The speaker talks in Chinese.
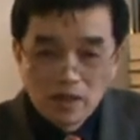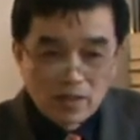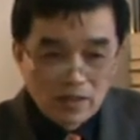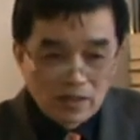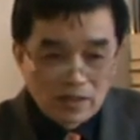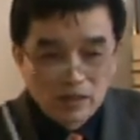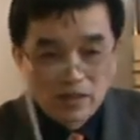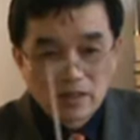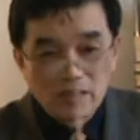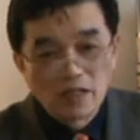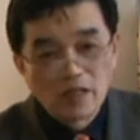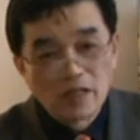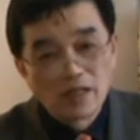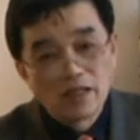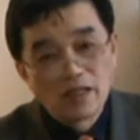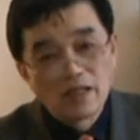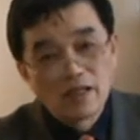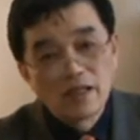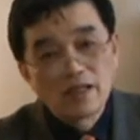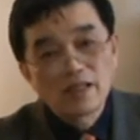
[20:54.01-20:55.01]
这
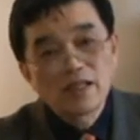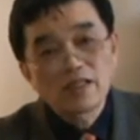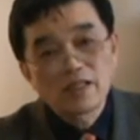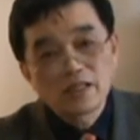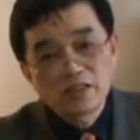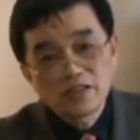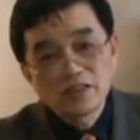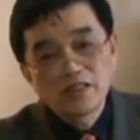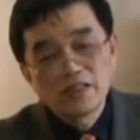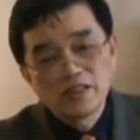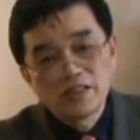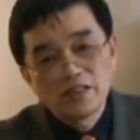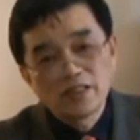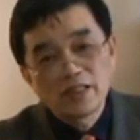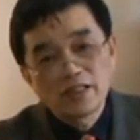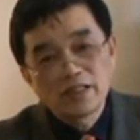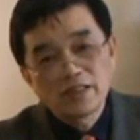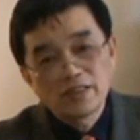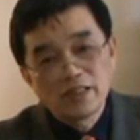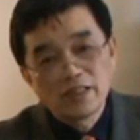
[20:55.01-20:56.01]
个能量的实体性
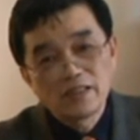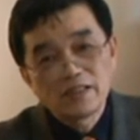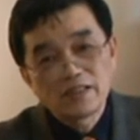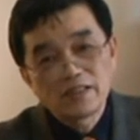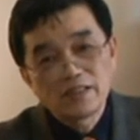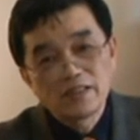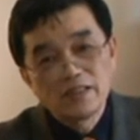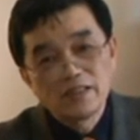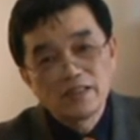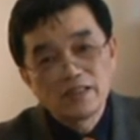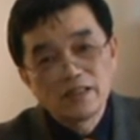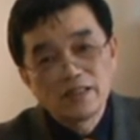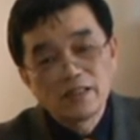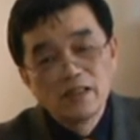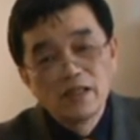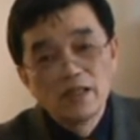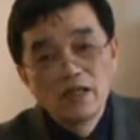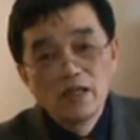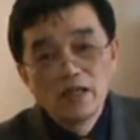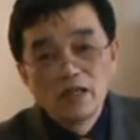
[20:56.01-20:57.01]
了，神的实体性
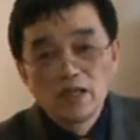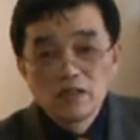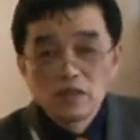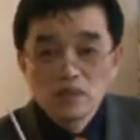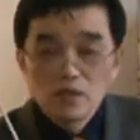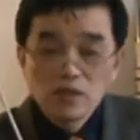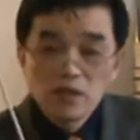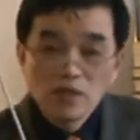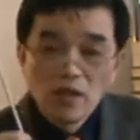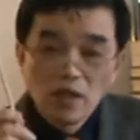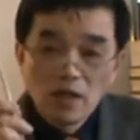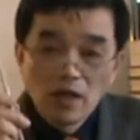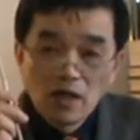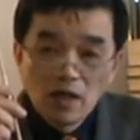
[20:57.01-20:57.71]
就是。